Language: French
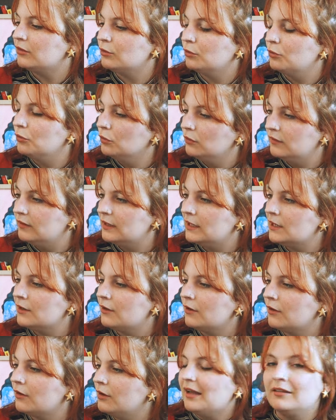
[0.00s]
a ce côté
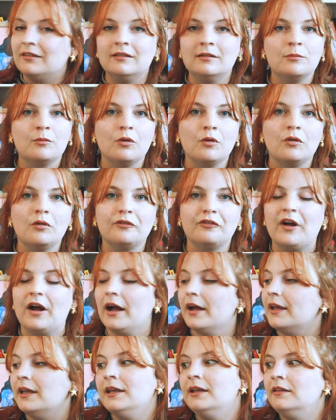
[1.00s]
euh, quasiment,
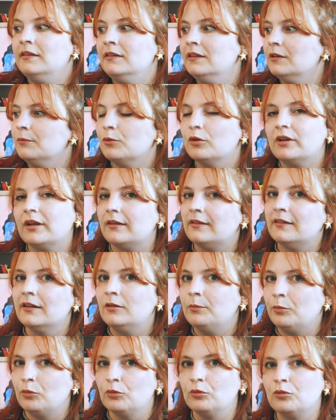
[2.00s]
enfin, énigme,
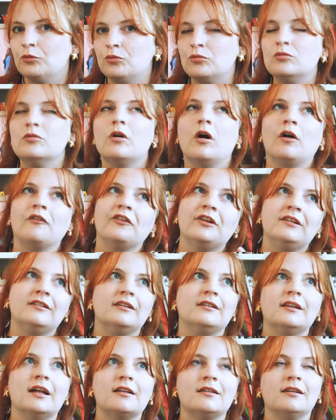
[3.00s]
casse-tête pour le coup. En fait,
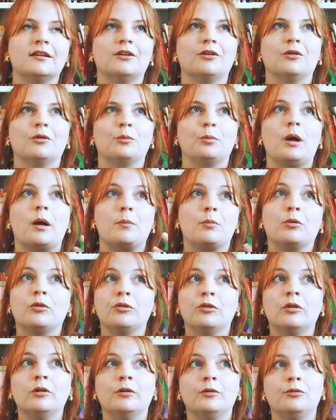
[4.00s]
c'est ça, c'est que, bah,
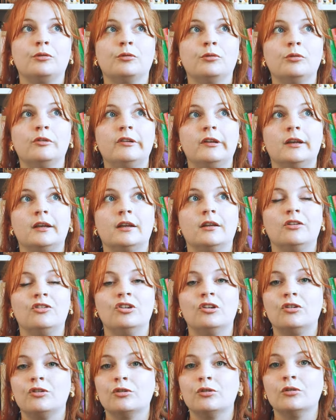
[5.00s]
puzzle, du coup, c'est
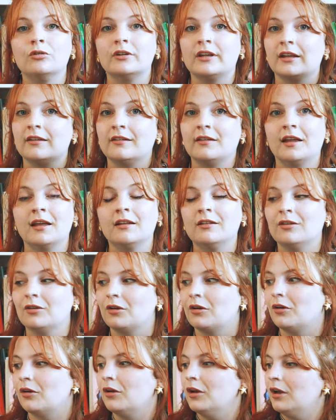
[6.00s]
jigsaw, casse-tête,
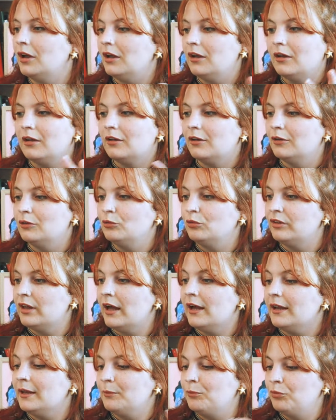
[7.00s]
euh, euh, tout
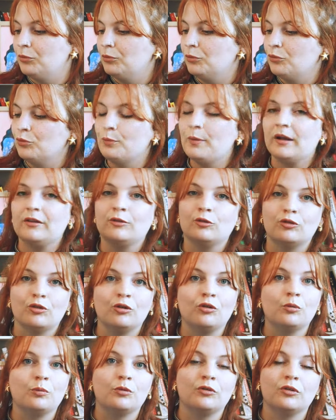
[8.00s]
ça. Et pour le coup, bah, ce
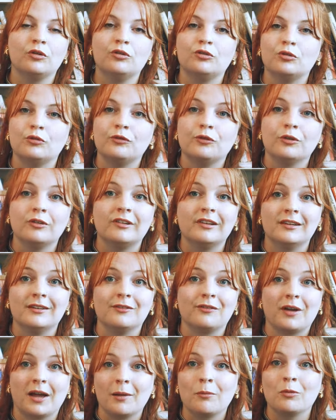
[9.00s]
genre de puzzle, je trouve que
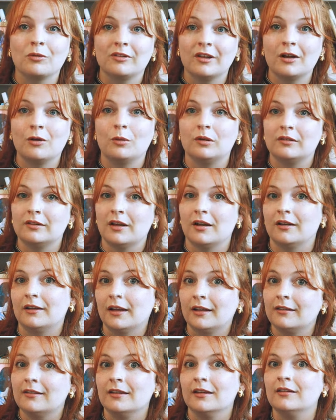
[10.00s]
c'est vraiment ça, quoi c'est un
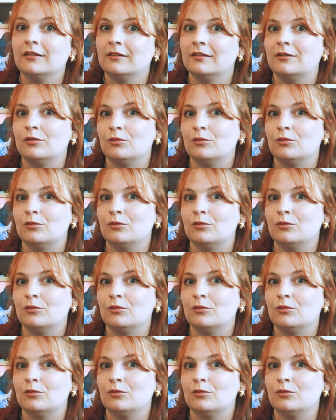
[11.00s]
casse-tête.